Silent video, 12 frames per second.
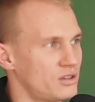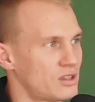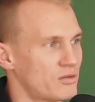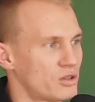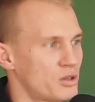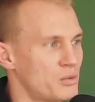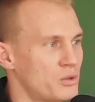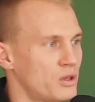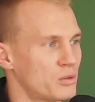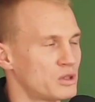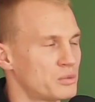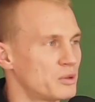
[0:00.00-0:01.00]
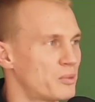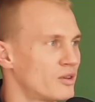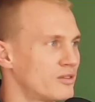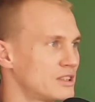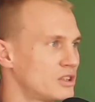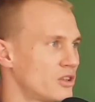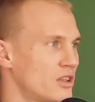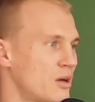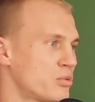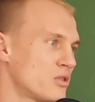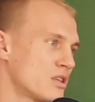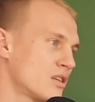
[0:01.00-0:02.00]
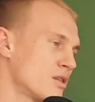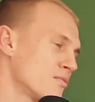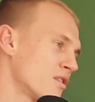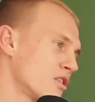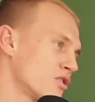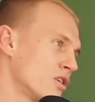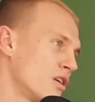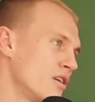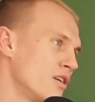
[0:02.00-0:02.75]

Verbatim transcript: zawody były dobrze przeprowadzone, a poza tym też